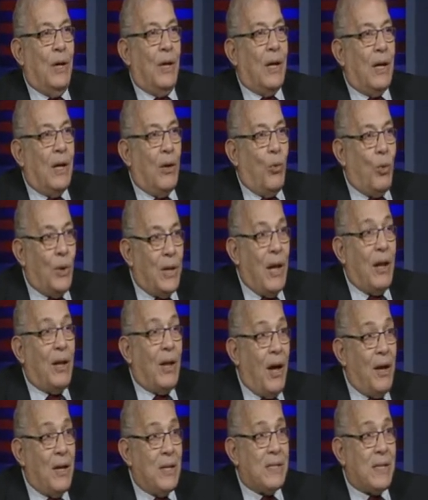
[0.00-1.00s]
وده
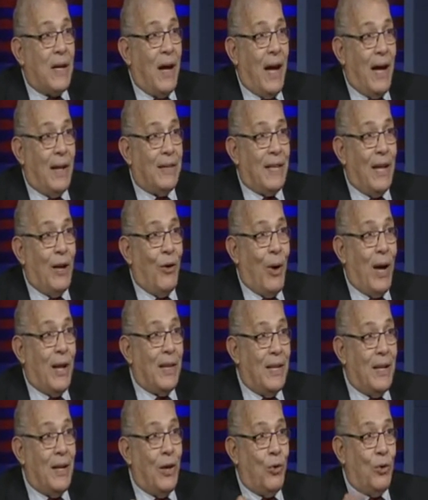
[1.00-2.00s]
نلاحظها حتى لو
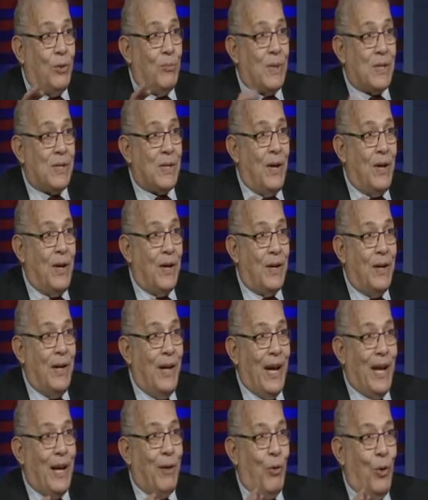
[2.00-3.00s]
حتى ناخد مظاهر
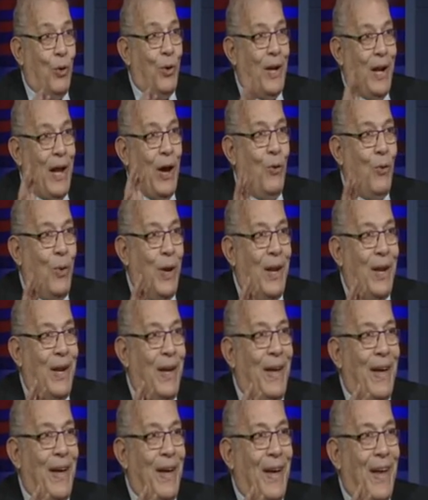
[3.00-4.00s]
انا بقول الاول
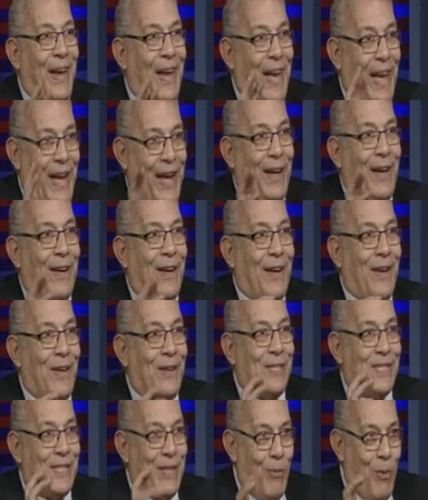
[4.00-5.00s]
ليه
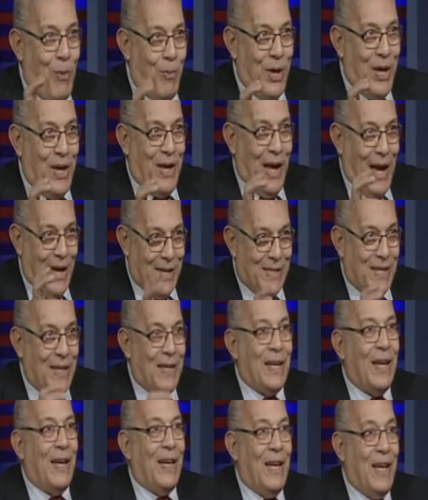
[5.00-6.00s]
السببيه عايزين آه.